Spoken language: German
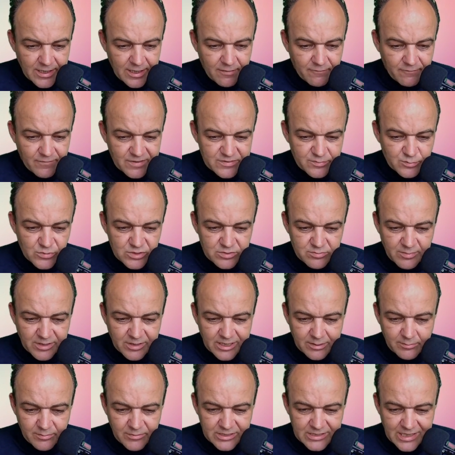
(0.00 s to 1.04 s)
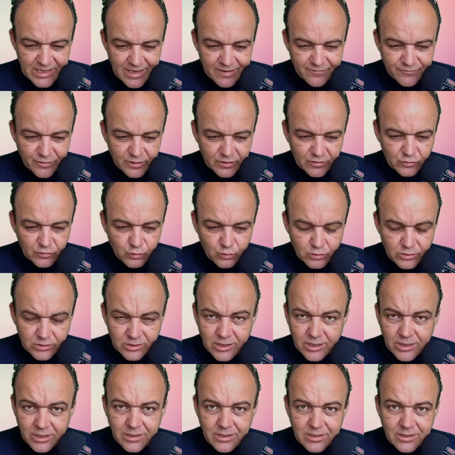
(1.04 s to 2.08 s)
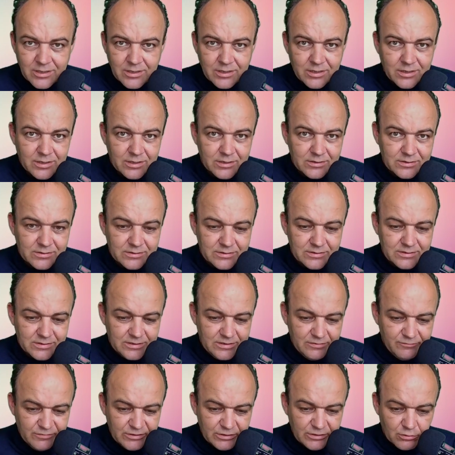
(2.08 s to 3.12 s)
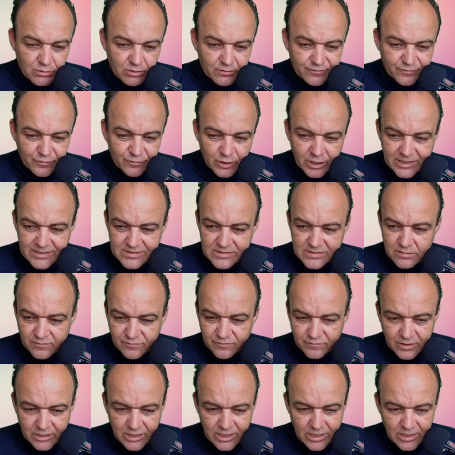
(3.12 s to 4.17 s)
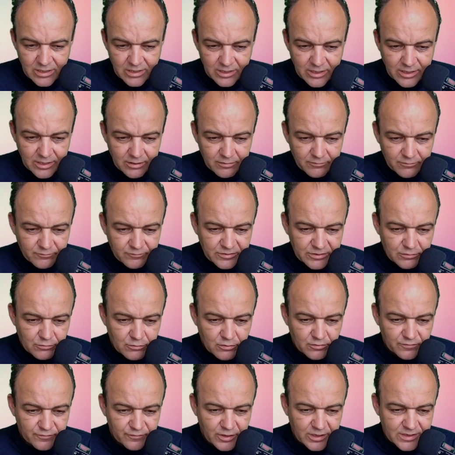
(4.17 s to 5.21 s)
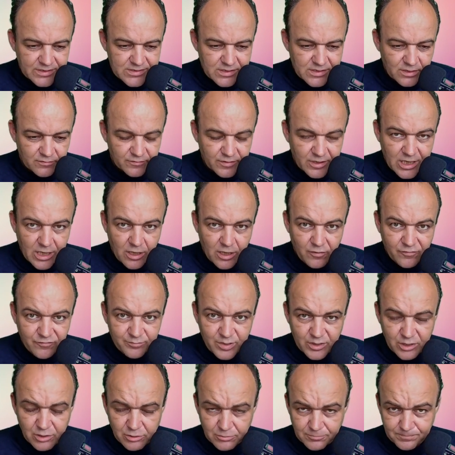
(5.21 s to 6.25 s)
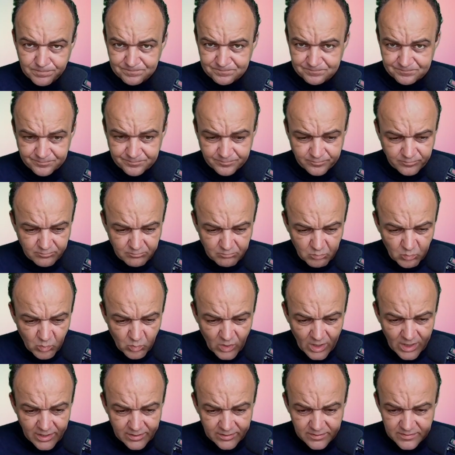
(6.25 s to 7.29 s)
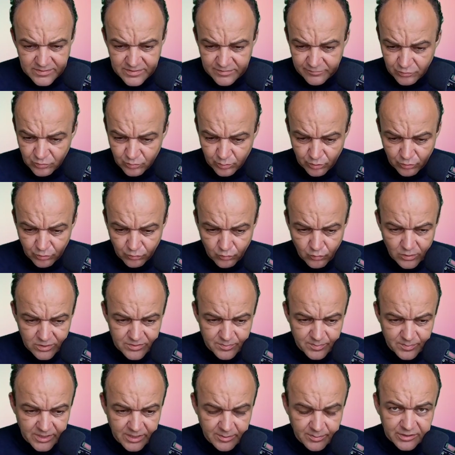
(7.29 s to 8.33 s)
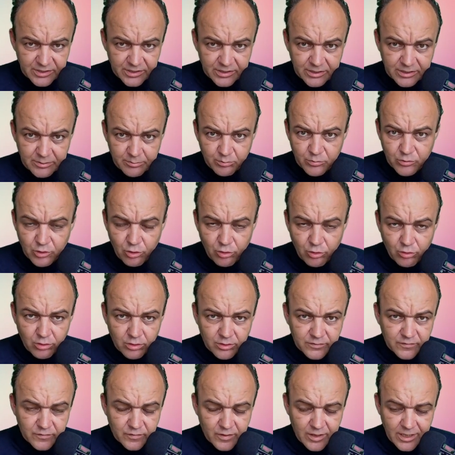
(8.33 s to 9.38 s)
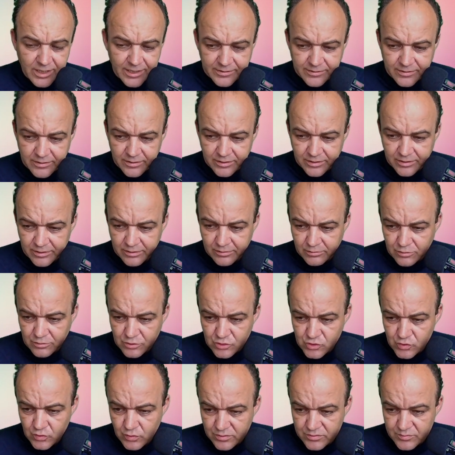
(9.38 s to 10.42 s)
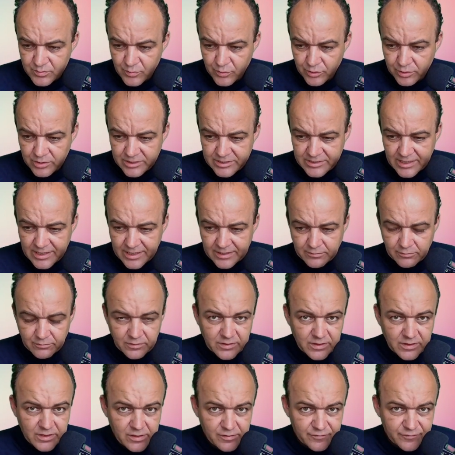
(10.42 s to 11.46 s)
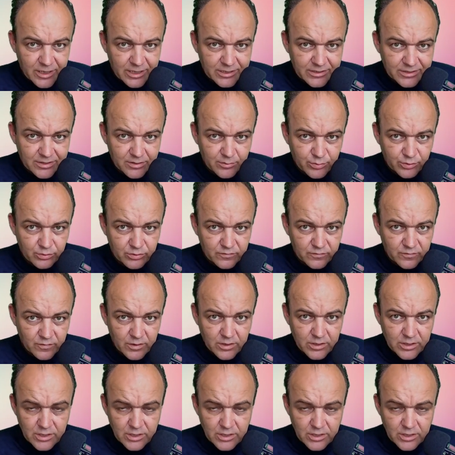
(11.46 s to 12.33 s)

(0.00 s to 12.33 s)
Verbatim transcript: Was muss man nämlich einfach tun? Die Videokonferenz-Software, äh, Videokonferenz-Hardware aufbauen. Sie wird über USB betrieben und eine Schulungsmöglichkeit oder ein Hilfeangebot